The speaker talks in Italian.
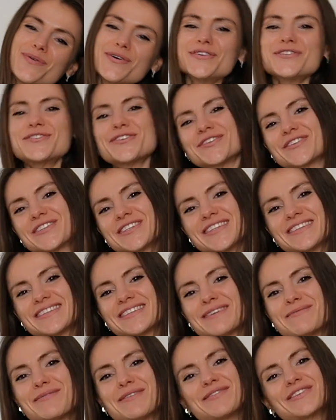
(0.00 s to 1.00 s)
Buongiorno
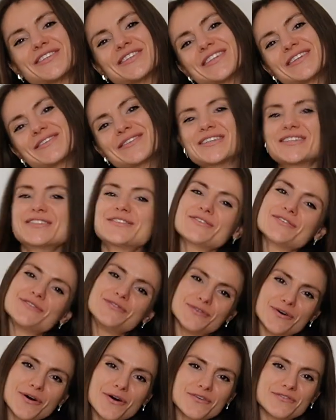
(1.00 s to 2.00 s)
gente, benvenuti in questo
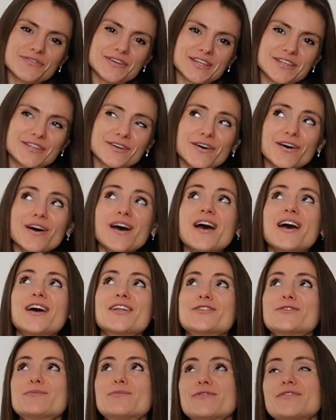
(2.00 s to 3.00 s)
nuovo video
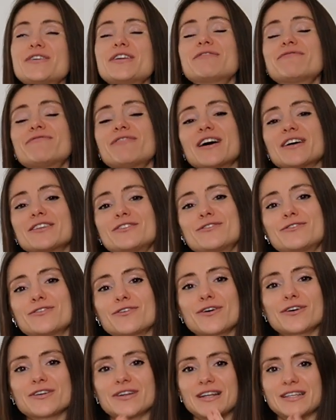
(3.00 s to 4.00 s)
Dopo aver
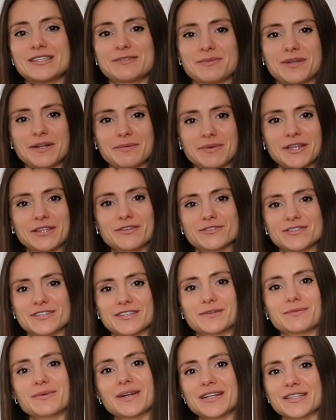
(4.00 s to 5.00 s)
fatto l'esperimento
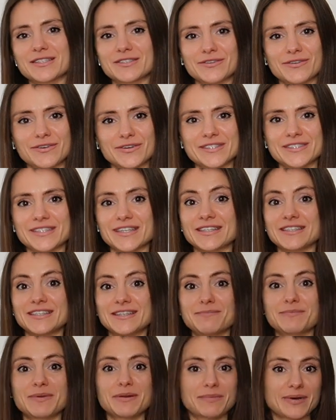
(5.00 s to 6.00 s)
settimana scorsa di
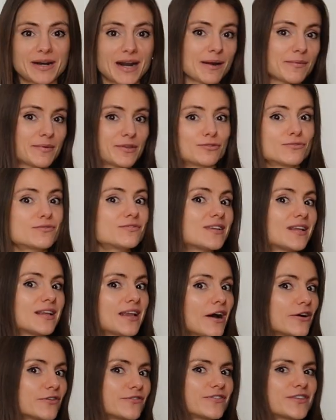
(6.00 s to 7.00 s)
prepararmi tutti gli
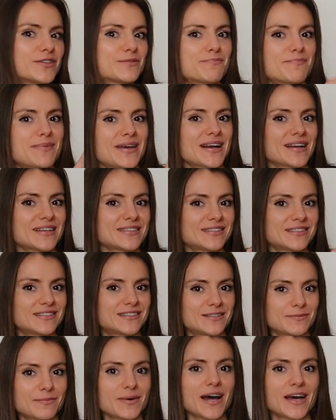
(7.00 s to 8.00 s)
outfit per la
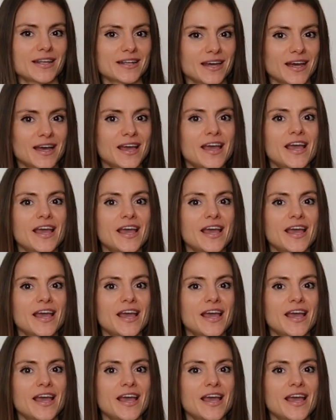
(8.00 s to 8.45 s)
settimana